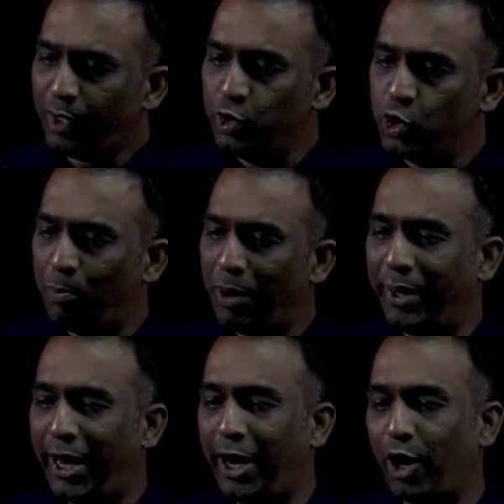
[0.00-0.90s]
ஸோ அப்போ நம்ம
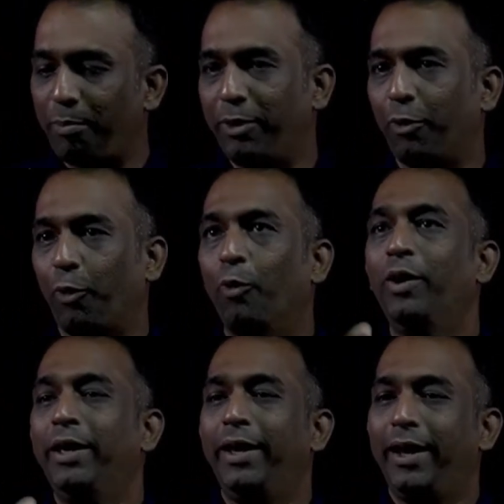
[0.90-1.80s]
ஏ டாட் பின்னு வரும்
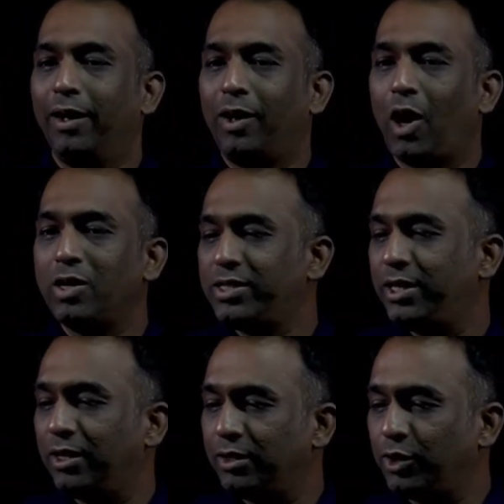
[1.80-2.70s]
ஏன்னா காஸ்
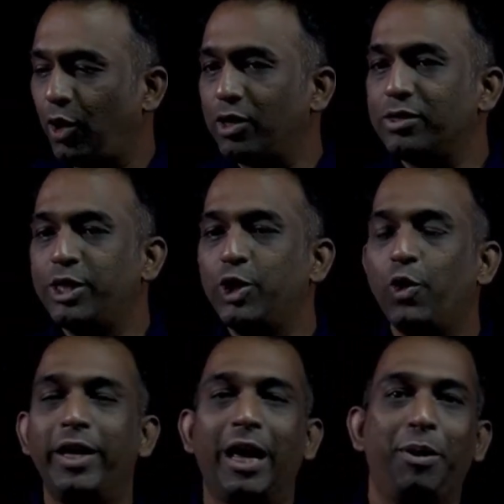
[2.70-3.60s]
தீட்டாக்கு காஸ் ஜீரோ
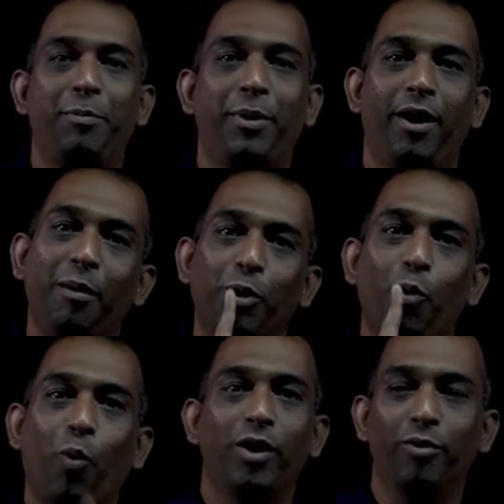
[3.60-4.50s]
நீங்கள் அப்ளை பண்ணலாம் நமக்கு
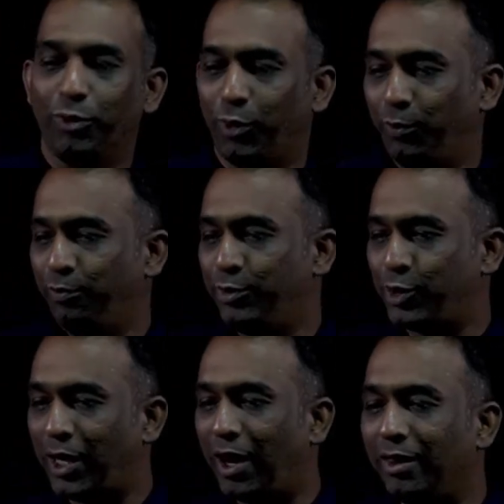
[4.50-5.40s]
ஒன்னு வந்துடும் ஸோ
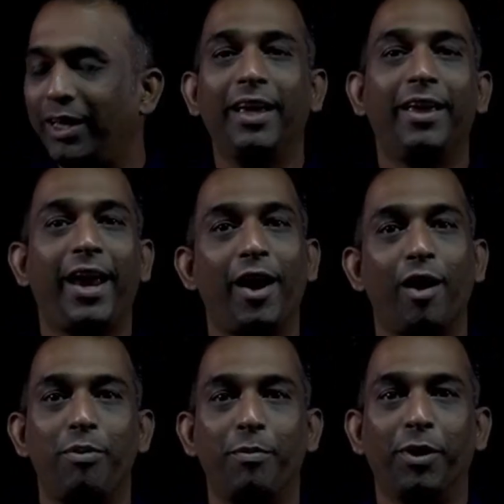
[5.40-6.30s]
அதனால தான் இங்கே ஏ
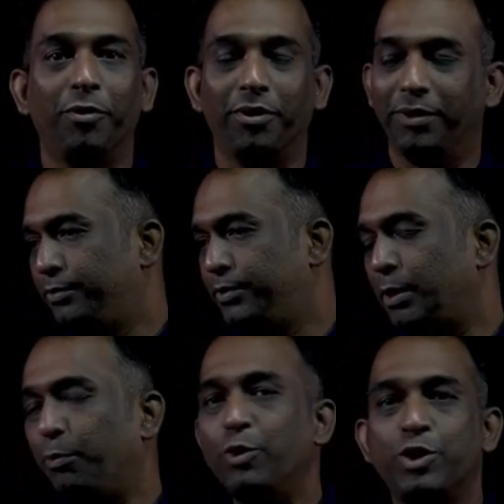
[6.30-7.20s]
டாட் பி மட்டும் வருது
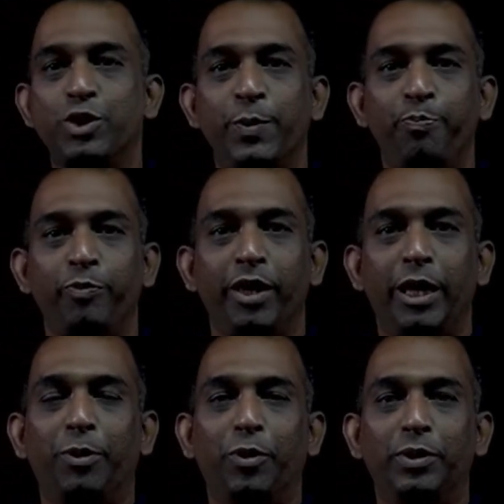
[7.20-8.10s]
சப்போஸ்
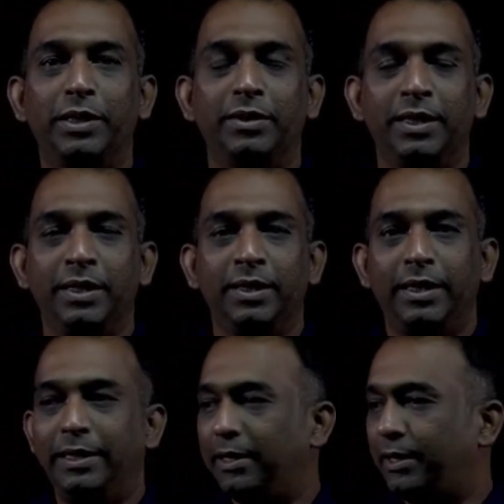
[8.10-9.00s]
இப்போ வந்து
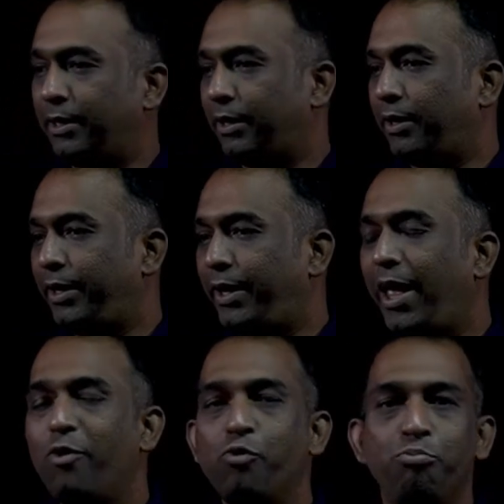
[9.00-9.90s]
இந்த
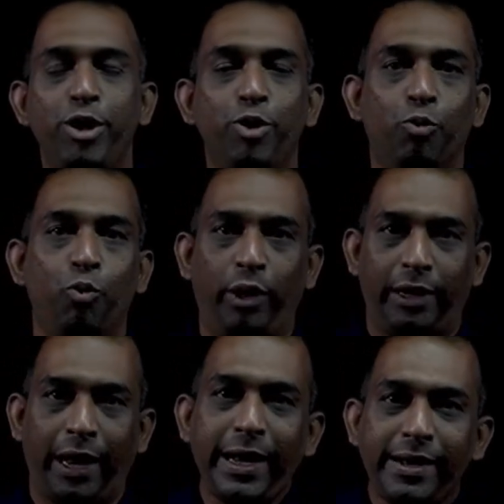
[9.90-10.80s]
ஏவும் பியும்
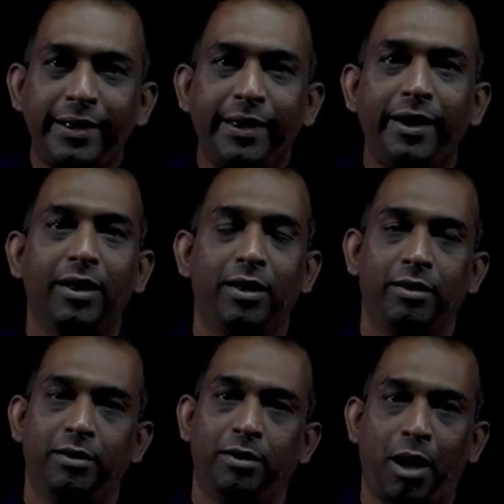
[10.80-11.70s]
நைன்டி டிகிரியில்
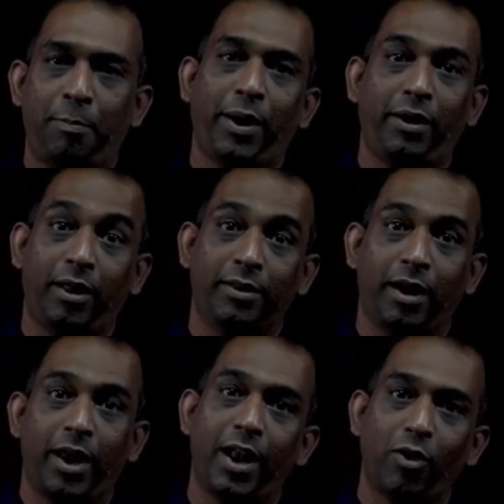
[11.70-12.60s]
அப்பார்ட்டில்
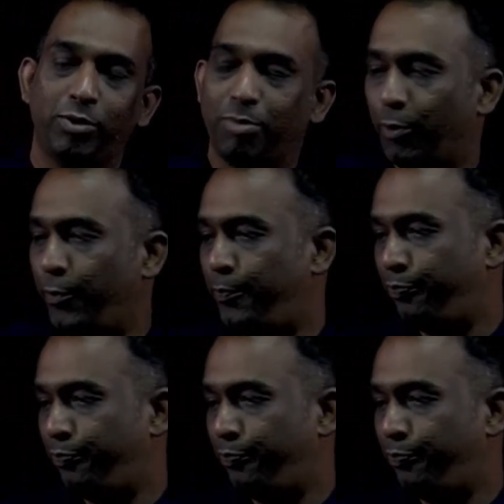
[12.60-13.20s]
இருந்தாங்கன்னா என்ன ஆகுதுன்னு பார்ப்போம்